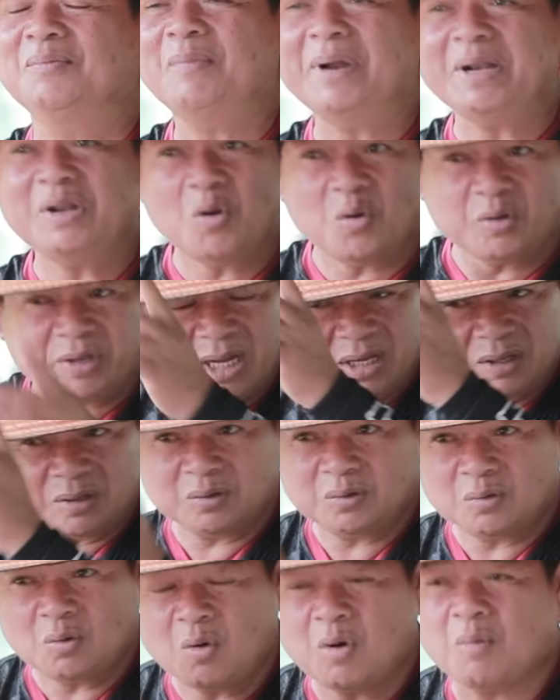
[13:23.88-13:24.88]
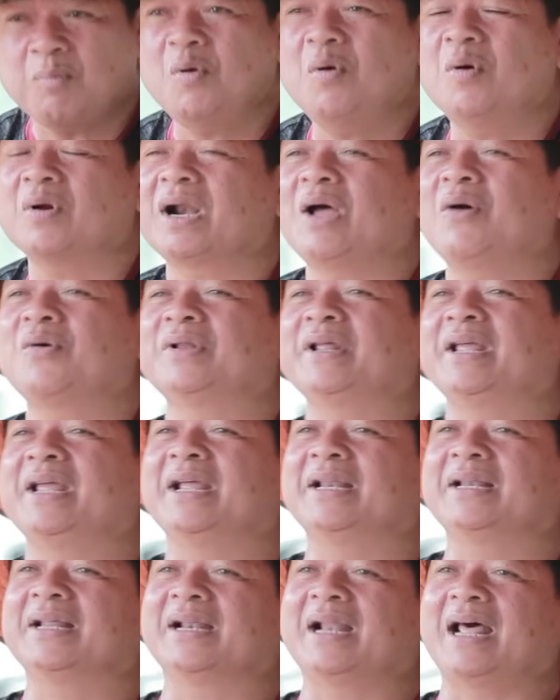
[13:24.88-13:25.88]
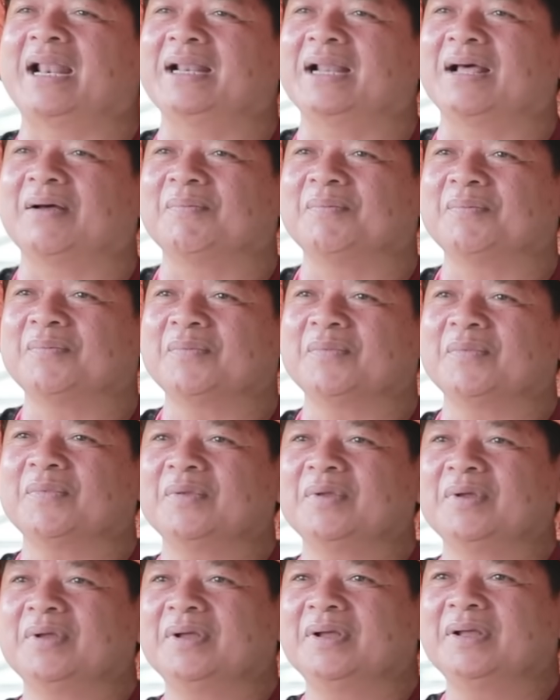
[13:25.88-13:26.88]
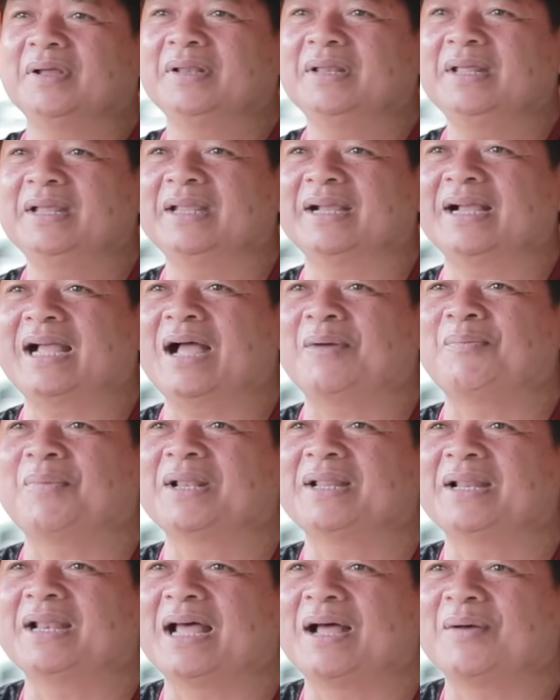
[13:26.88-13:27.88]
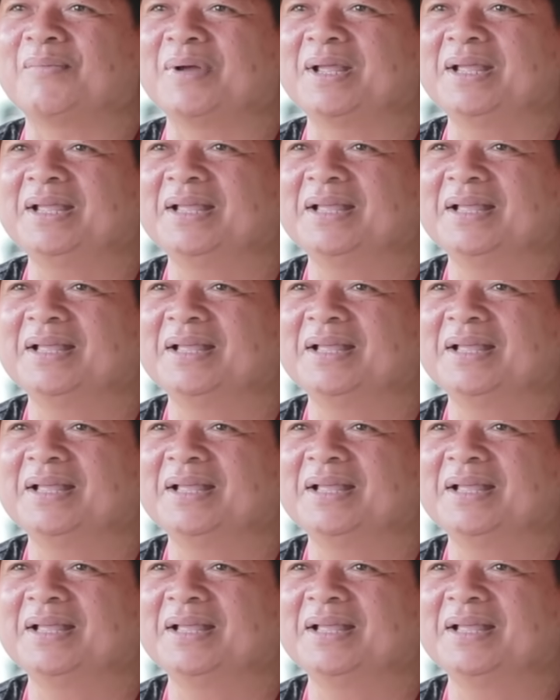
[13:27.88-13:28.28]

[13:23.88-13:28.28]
มันอยู่ที่ตัวพวกเราเองทั้งนั้นแหละที่จะกล้าพัฒนาไหม